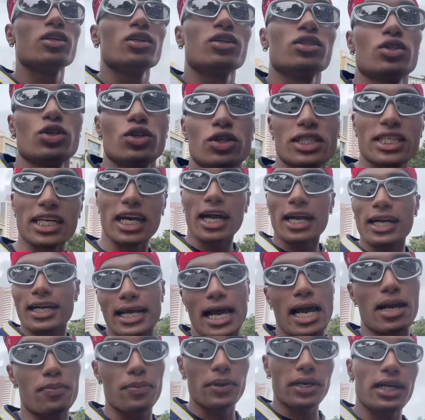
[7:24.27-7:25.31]
जो चार
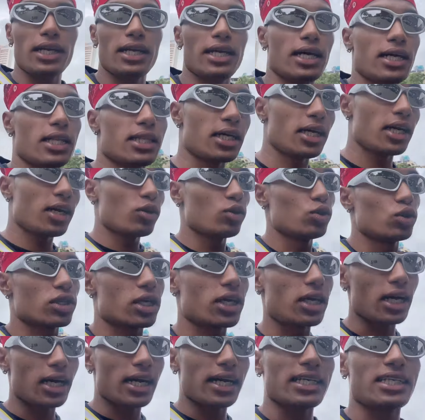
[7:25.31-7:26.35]
ट्रैक पेंट लिया था
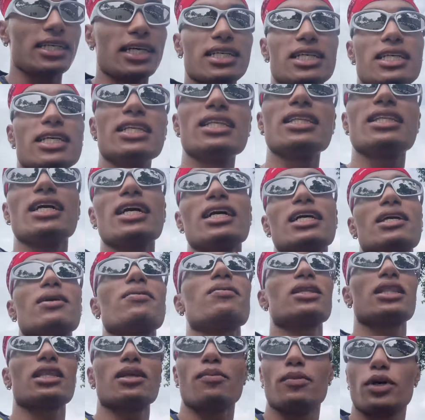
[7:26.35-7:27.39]
उसका ऐसा सीन था कि
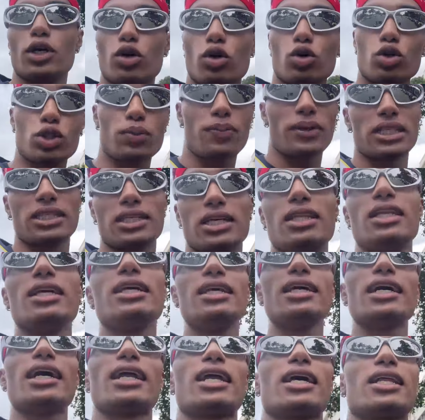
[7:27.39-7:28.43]
मतलब मेरे को कुछ पसंद ही
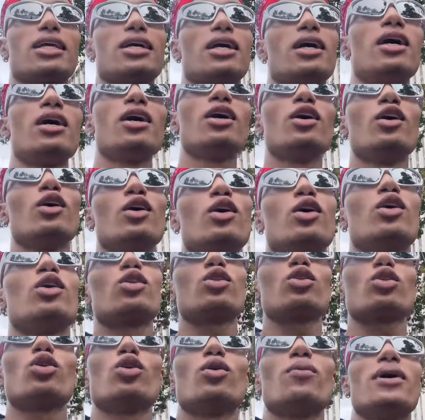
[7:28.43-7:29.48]
नहीं आ रहा था
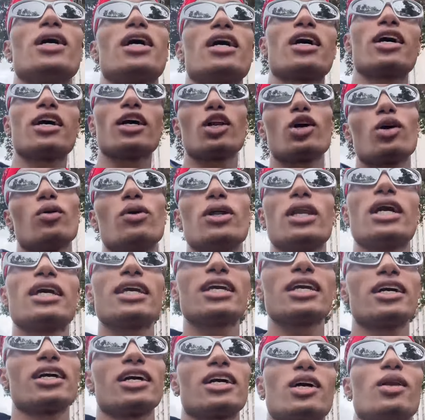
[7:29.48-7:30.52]
तो मैं अंकल को बोला
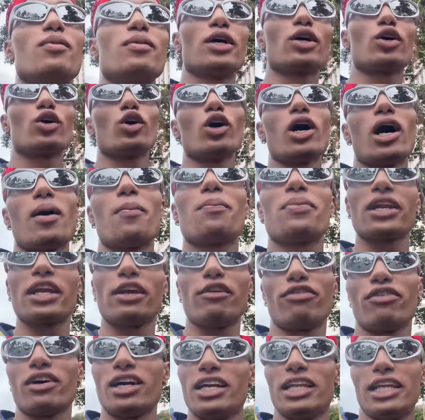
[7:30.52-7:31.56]
कि अंकल मेरे को आप
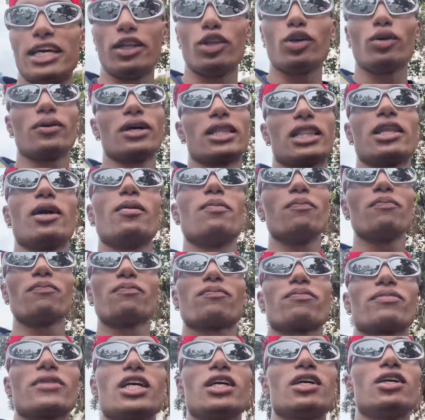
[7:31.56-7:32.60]
रिफंड दे दो मतलब
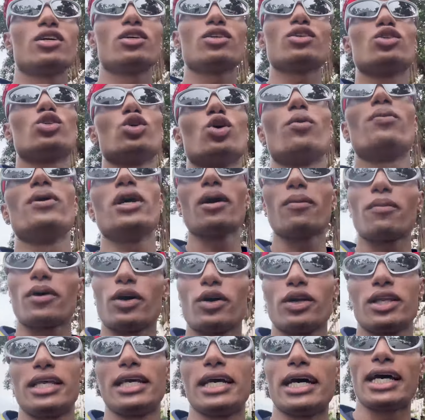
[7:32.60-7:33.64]
जो भी
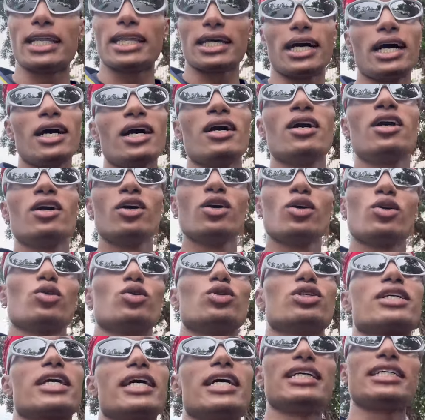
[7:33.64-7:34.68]
अमाउंट दिया था
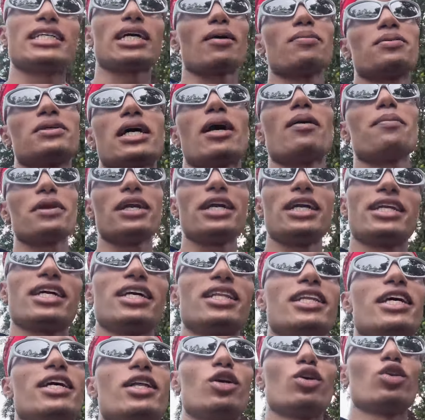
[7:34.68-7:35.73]
उसके हिसाब से आप
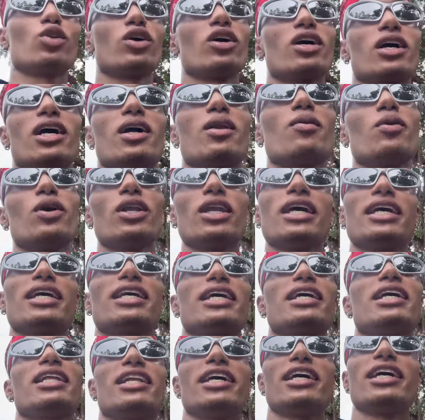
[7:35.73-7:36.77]
रिटर्न दे दो तो अंकल बोले
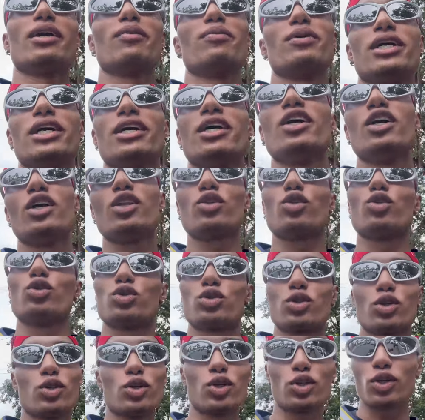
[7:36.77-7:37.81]
कि नहीं अभी
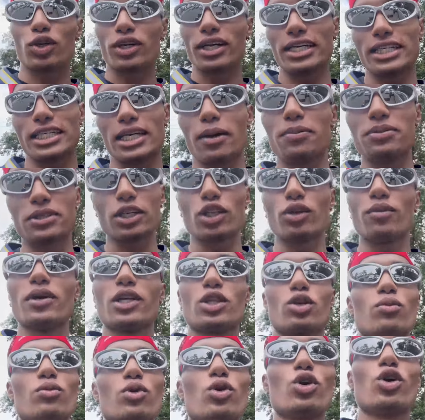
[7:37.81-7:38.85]
200 200 के हिसाब से तो मैं
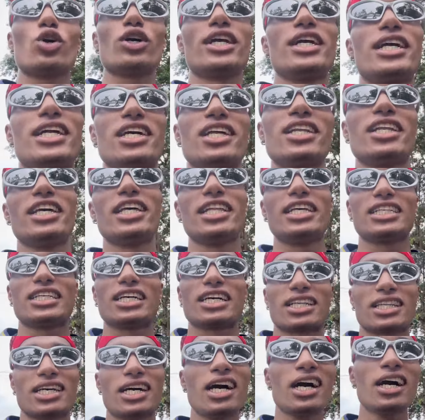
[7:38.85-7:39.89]
तुमको रिटर्न नहीं दे
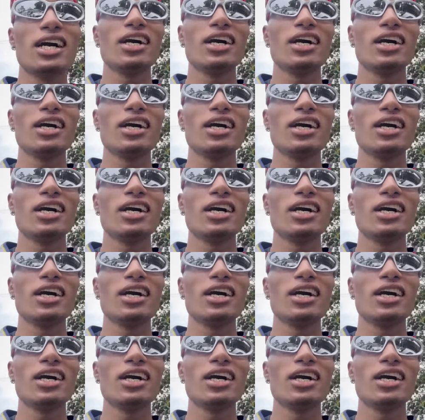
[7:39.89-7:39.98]
सकता